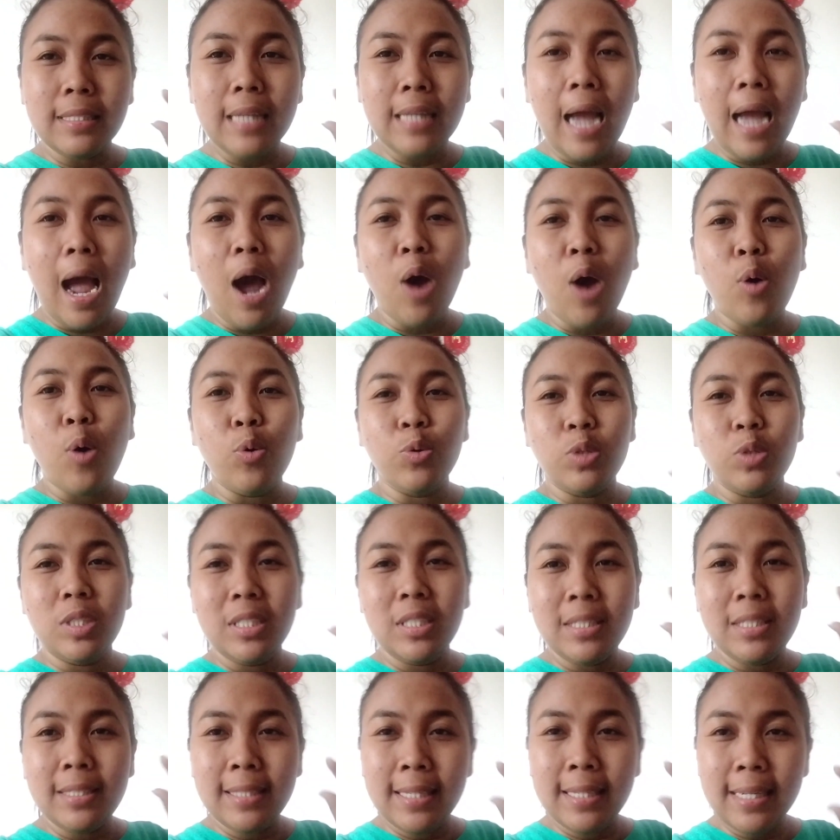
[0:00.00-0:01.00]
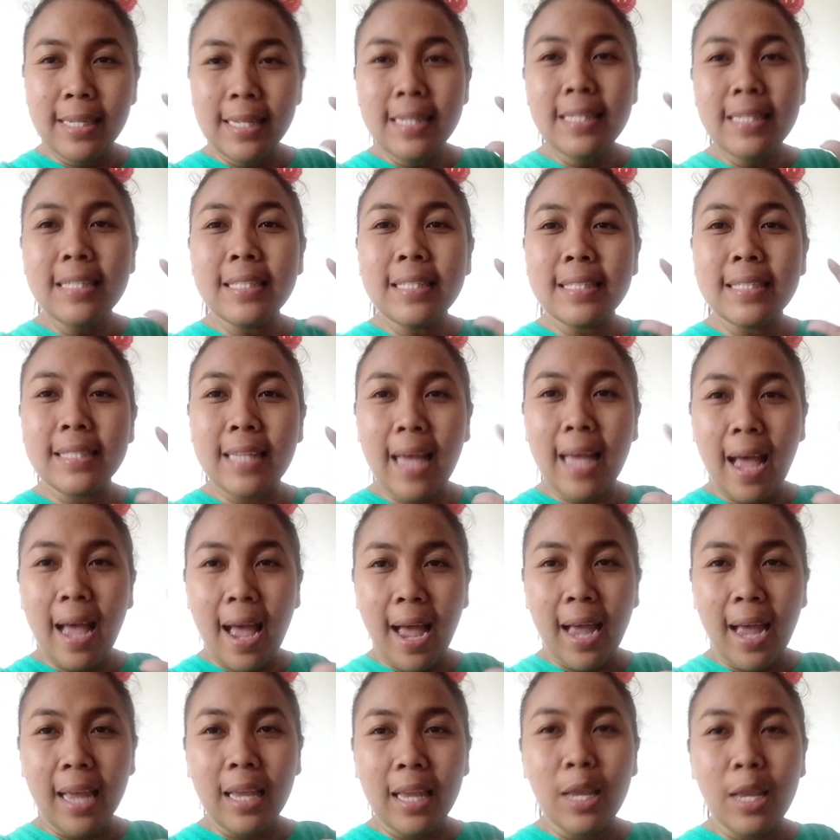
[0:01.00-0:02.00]
Chao Jin
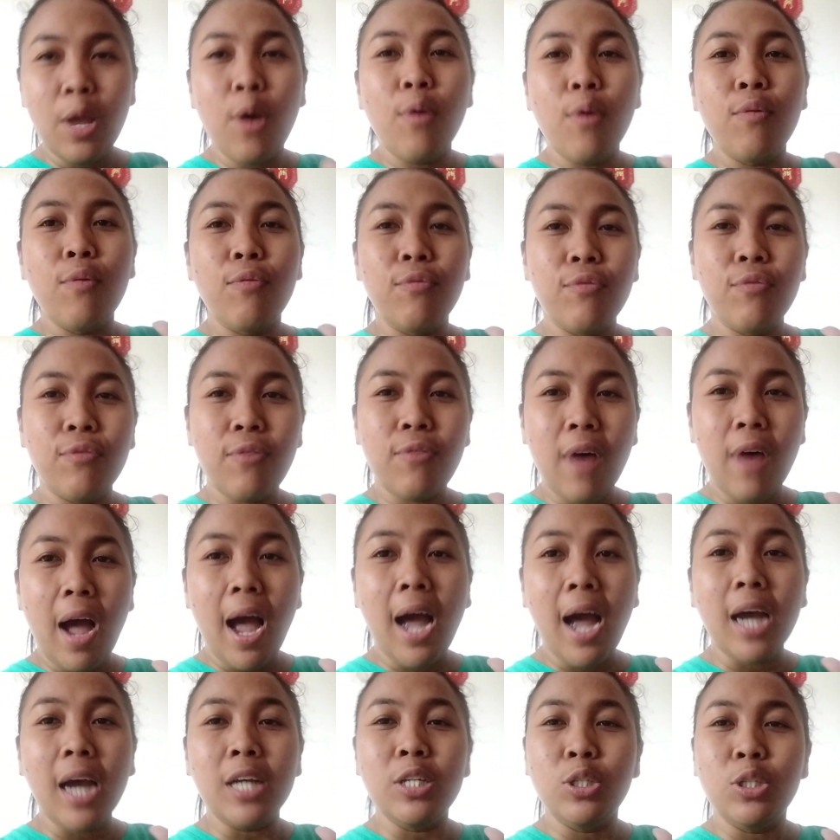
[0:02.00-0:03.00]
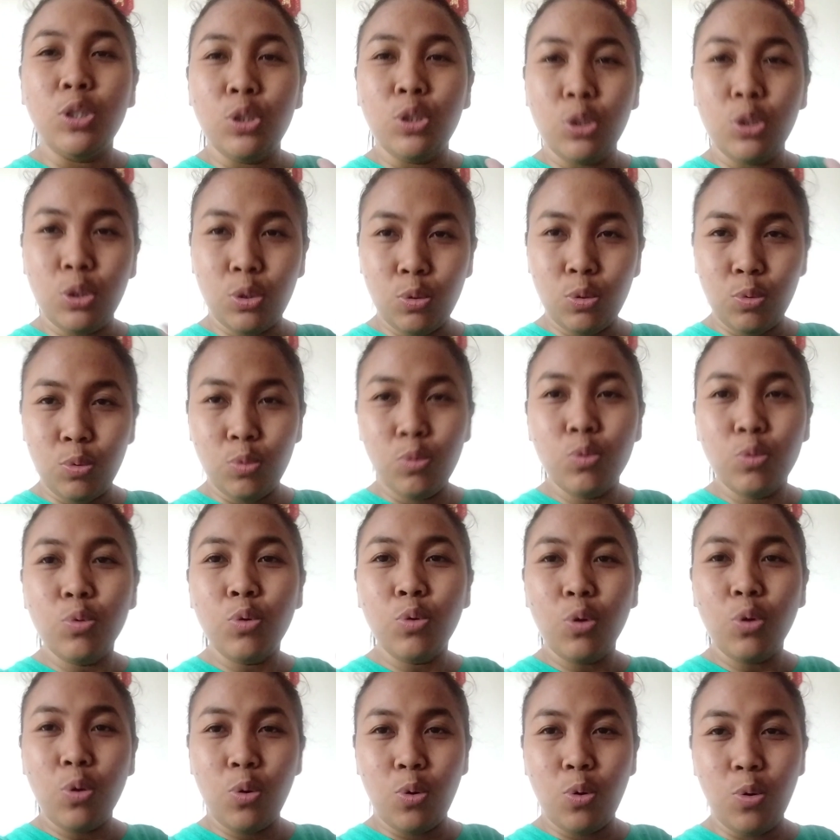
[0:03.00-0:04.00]
Sai Fang
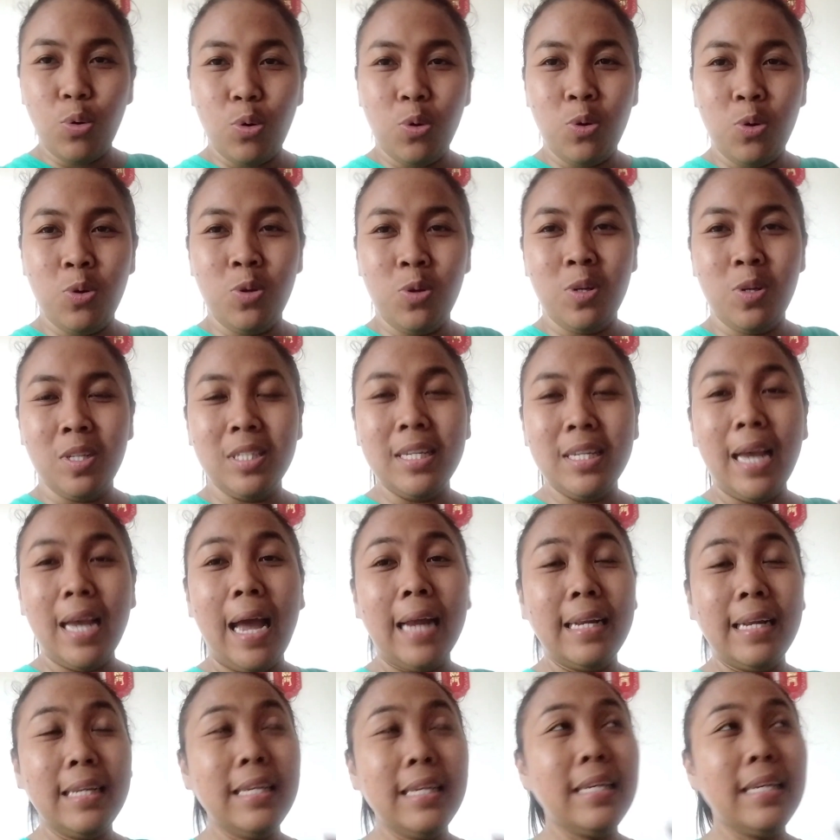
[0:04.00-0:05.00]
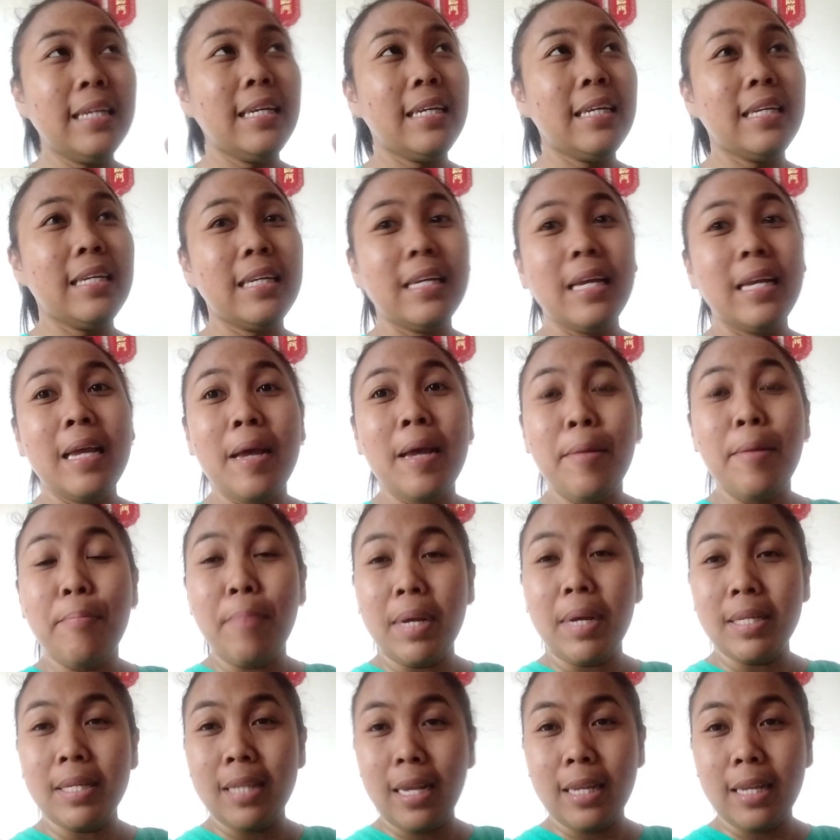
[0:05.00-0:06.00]
Juro jadi
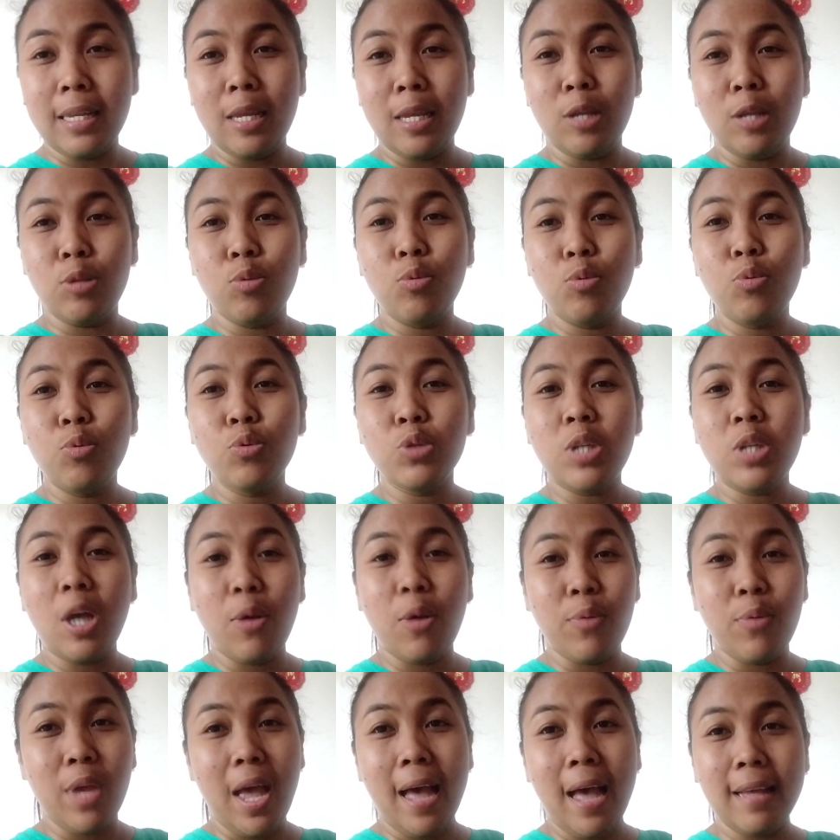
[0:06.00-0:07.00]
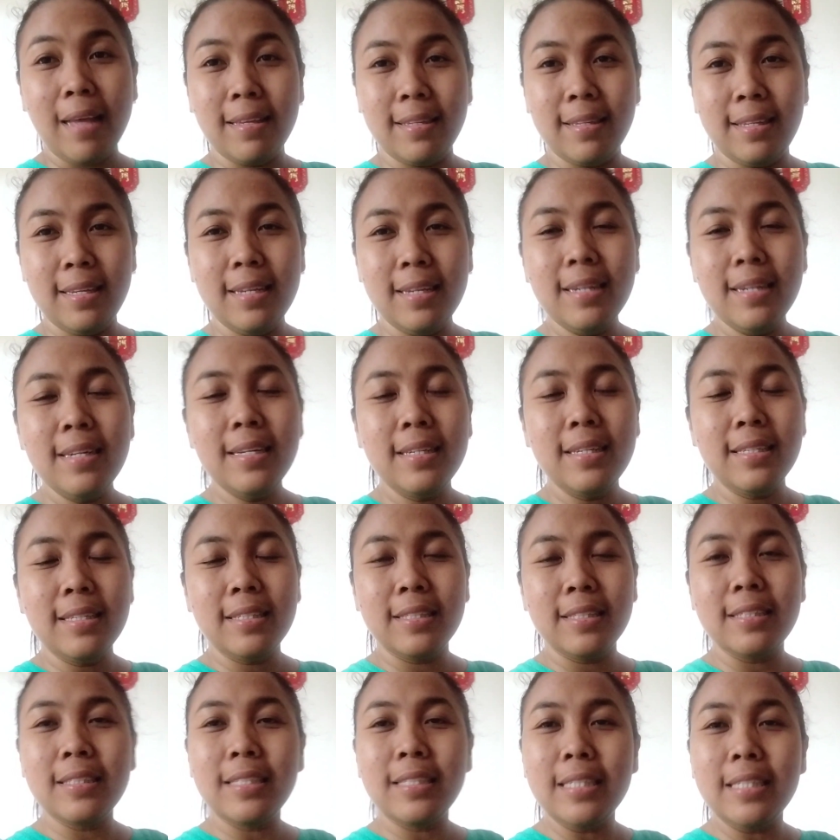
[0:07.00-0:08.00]
masaknya itu sawi asin
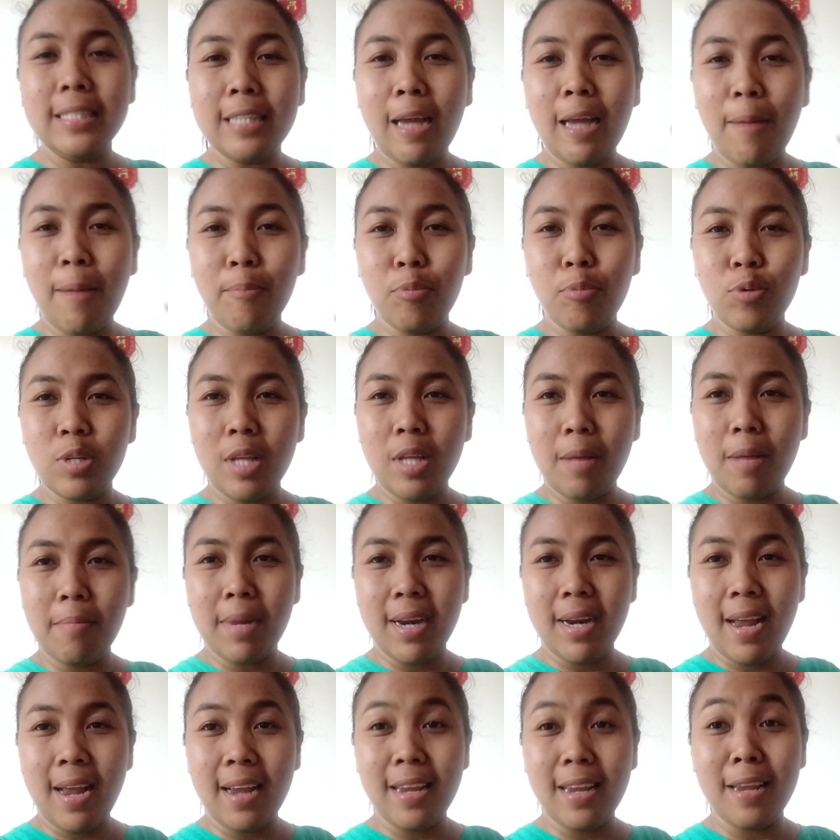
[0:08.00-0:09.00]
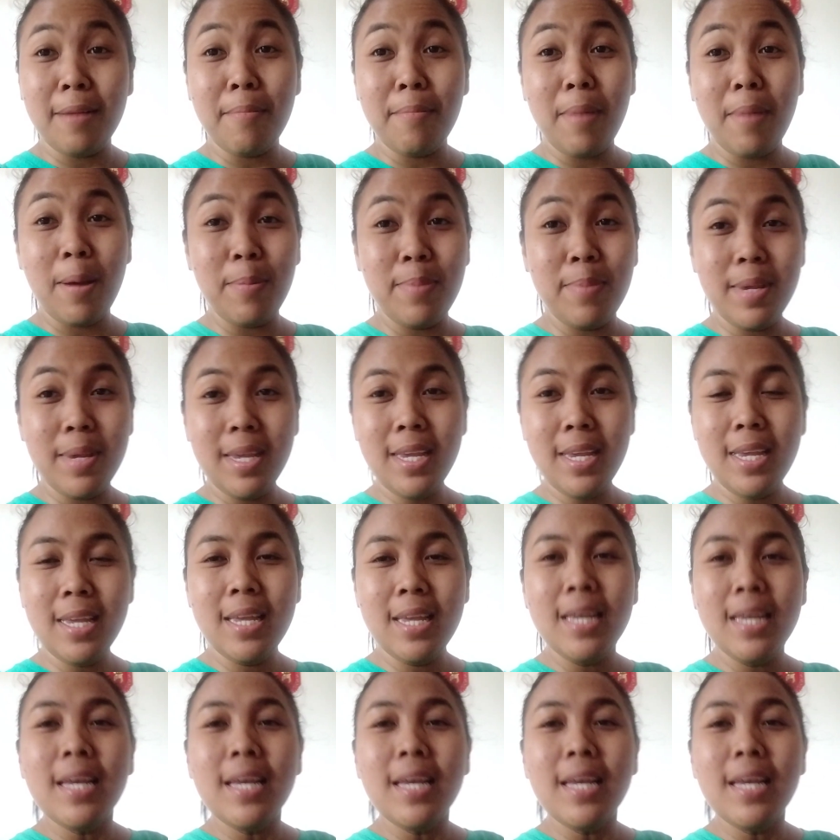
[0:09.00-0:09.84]
dicampur sama daging babi